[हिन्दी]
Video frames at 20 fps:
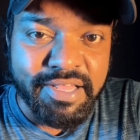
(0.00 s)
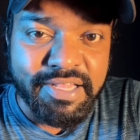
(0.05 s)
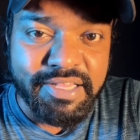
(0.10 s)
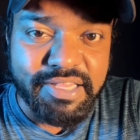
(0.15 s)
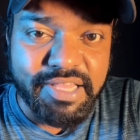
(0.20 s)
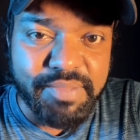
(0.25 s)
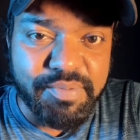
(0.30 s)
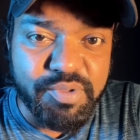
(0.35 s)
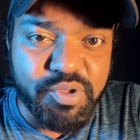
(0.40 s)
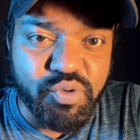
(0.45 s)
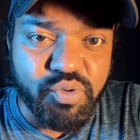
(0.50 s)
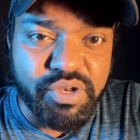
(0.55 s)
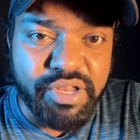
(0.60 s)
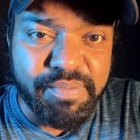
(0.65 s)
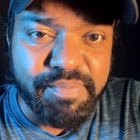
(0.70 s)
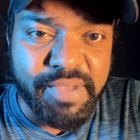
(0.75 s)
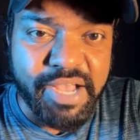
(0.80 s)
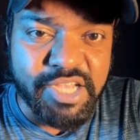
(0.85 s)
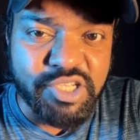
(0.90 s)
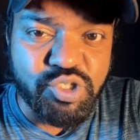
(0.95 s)
तभी उन्हें
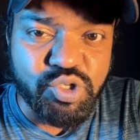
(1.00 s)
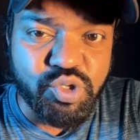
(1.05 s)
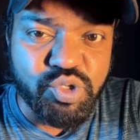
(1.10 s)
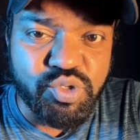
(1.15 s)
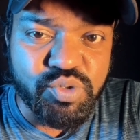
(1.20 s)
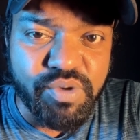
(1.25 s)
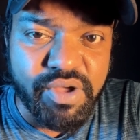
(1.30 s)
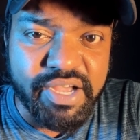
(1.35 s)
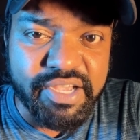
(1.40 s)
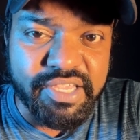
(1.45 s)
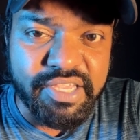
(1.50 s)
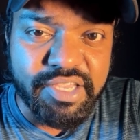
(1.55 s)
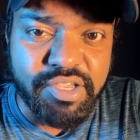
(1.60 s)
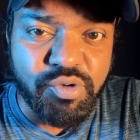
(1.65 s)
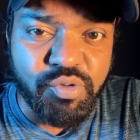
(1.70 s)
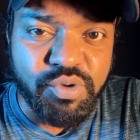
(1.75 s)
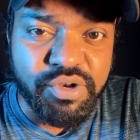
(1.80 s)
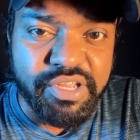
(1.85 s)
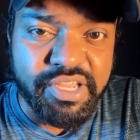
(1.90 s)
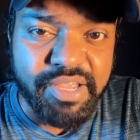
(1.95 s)
महसूस हुआ कि
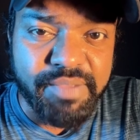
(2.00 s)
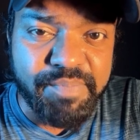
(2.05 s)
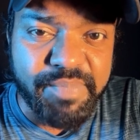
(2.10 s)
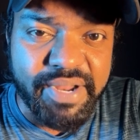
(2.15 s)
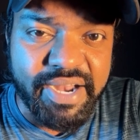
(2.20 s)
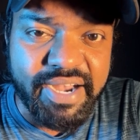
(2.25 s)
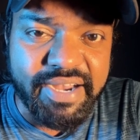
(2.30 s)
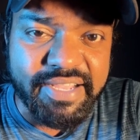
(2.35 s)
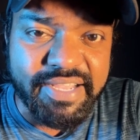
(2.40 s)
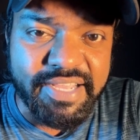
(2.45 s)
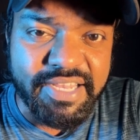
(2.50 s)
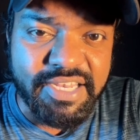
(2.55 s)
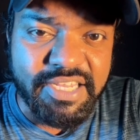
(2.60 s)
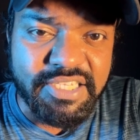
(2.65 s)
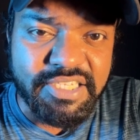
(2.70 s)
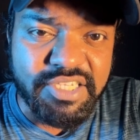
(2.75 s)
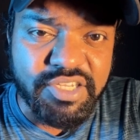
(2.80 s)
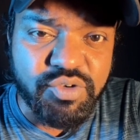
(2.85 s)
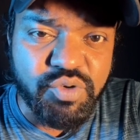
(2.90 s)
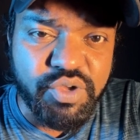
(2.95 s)
उनके बेड के
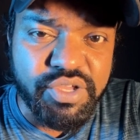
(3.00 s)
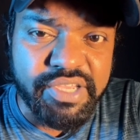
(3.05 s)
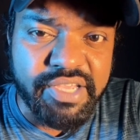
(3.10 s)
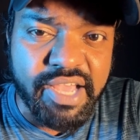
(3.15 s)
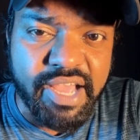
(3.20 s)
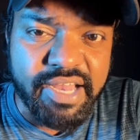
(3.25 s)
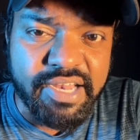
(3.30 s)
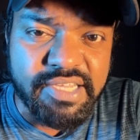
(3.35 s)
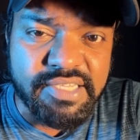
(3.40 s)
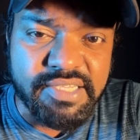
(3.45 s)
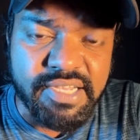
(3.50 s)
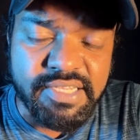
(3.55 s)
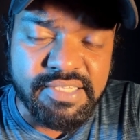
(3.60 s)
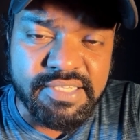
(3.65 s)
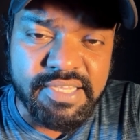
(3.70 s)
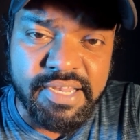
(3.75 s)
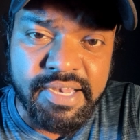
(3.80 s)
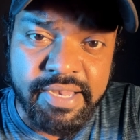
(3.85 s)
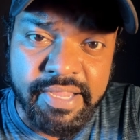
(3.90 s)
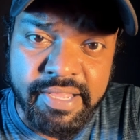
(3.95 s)
नीचे कोई गहरी
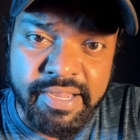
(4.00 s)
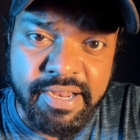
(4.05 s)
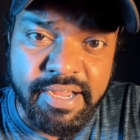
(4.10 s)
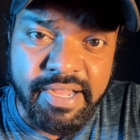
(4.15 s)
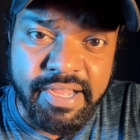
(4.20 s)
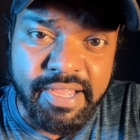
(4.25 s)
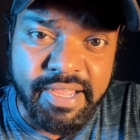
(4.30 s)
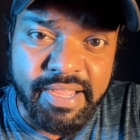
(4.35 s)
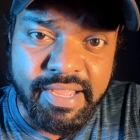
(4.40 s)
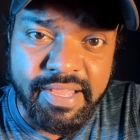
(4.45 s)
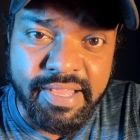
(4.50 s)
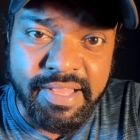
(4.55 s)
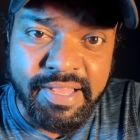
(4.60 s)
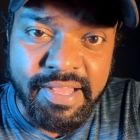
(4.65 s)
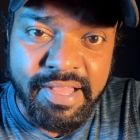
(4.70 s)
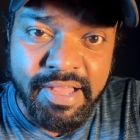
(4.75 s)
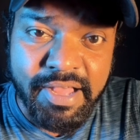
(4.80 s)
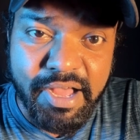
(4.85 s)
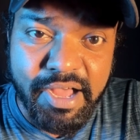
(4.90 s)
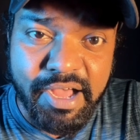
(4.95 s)
सांसें ले रहा
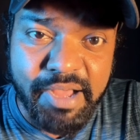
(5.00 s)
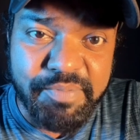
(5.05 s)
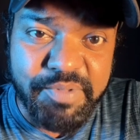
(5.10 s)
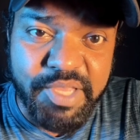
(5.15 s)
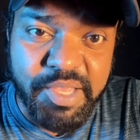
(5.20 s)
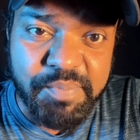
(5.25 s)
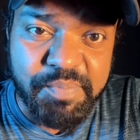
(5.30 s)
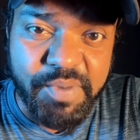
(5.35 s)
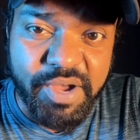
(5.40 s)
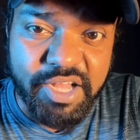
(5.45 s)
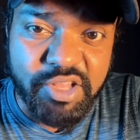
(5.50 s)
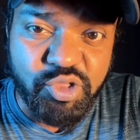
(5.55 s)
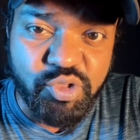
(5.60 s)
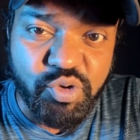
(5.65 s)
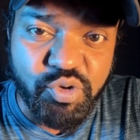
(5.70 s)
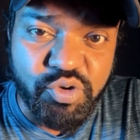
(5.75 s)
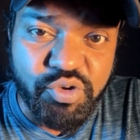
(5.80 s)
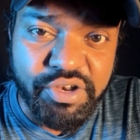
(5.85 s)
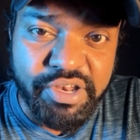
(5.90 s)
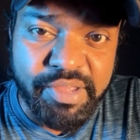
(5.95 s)
है अब ये बात
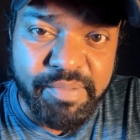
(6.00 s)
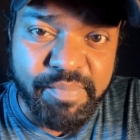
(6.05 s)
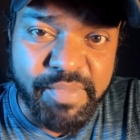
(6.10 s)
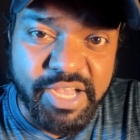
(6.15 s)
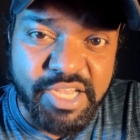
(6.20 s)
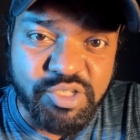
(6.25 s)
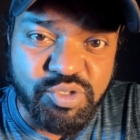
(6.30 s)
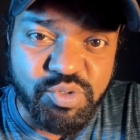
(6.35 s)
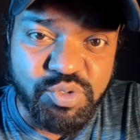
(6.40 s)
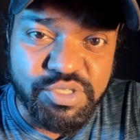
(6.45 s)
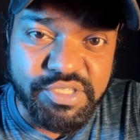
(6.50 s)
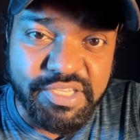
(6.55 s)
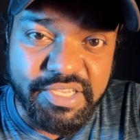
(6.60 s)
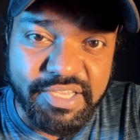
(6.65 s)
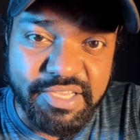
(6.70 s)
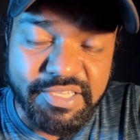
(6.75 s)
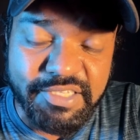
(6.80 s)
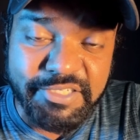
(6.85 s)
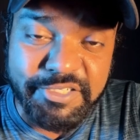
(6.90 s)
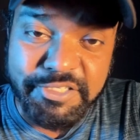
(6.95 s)
दोनों ने महसूस की
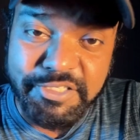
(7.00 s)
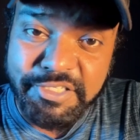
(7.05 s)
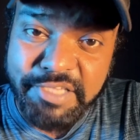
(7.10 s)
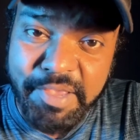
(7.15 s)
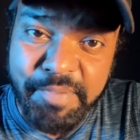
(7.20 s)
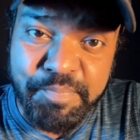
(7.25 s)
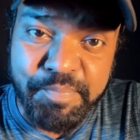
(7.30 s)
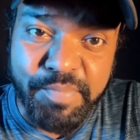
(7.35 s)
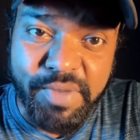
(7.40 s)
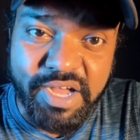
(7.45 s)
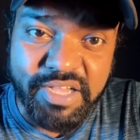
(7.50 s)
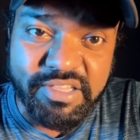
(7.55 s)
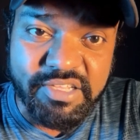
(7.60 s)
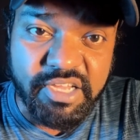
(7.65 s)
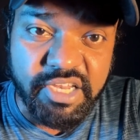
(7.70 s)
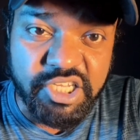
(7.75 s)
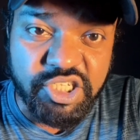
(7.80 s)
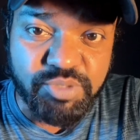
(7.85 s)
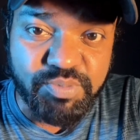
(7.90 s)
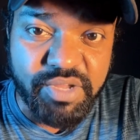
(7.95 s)
जिसके बाद
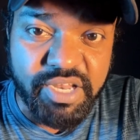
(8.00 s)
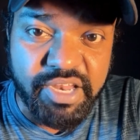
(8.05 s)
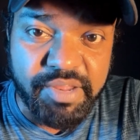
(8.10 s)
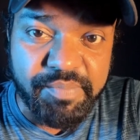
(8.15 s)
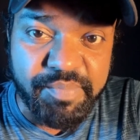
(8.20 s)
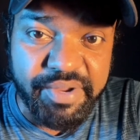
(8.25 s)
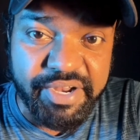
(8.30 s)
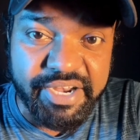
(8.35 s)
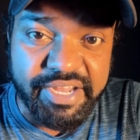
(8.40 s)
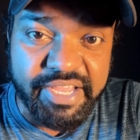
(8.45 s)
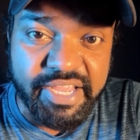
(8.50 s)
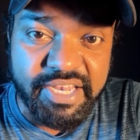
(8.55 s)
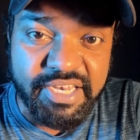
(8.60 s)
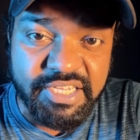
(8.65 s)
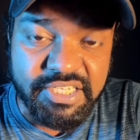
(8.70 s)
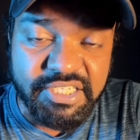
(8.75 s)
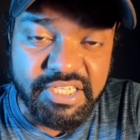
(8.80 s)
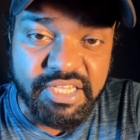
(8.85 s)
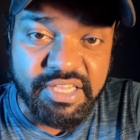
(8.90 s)
करिश्मा ने बेड के नीचे